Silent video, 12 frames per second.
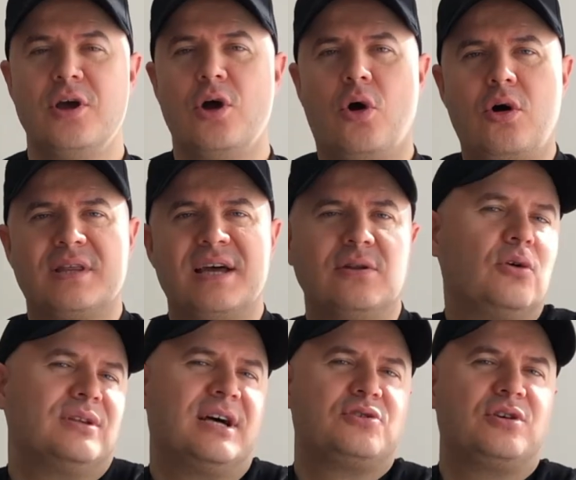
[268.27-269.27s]
Oradan
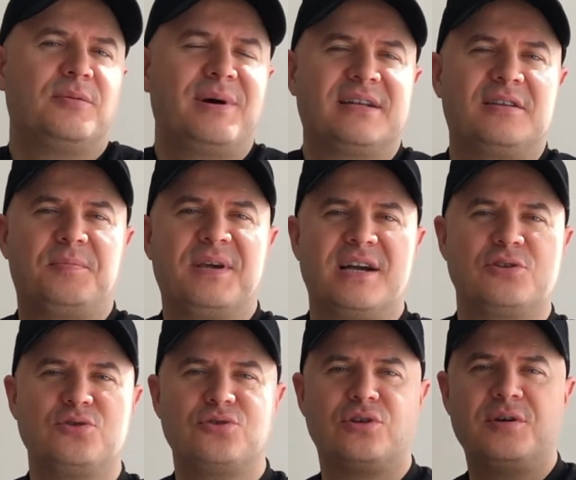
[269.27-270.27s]
ondan sonra baktık birkaç
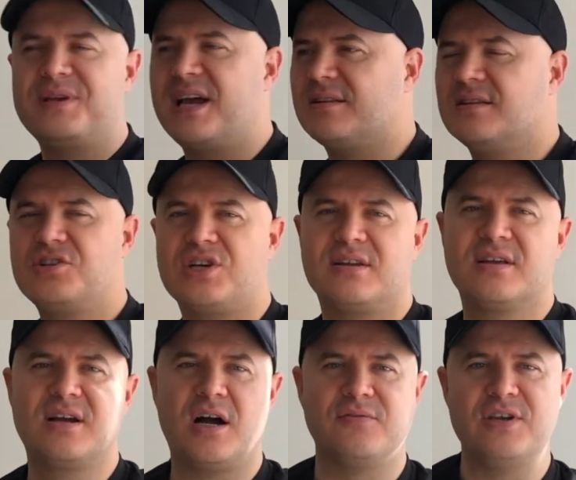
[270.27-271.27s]
gün sonra bir yerde dışarıda
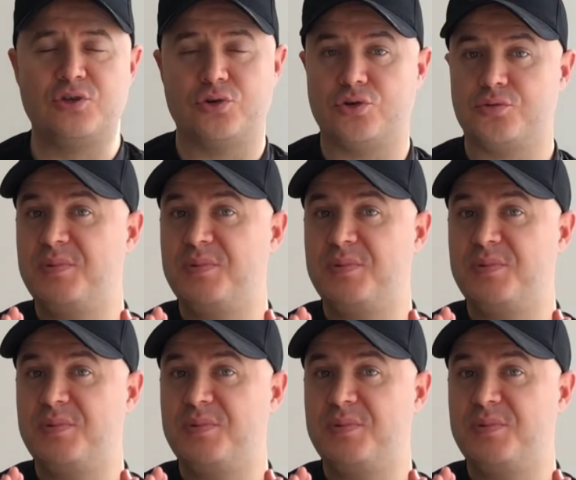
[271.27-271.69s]
kahve içiyoruz.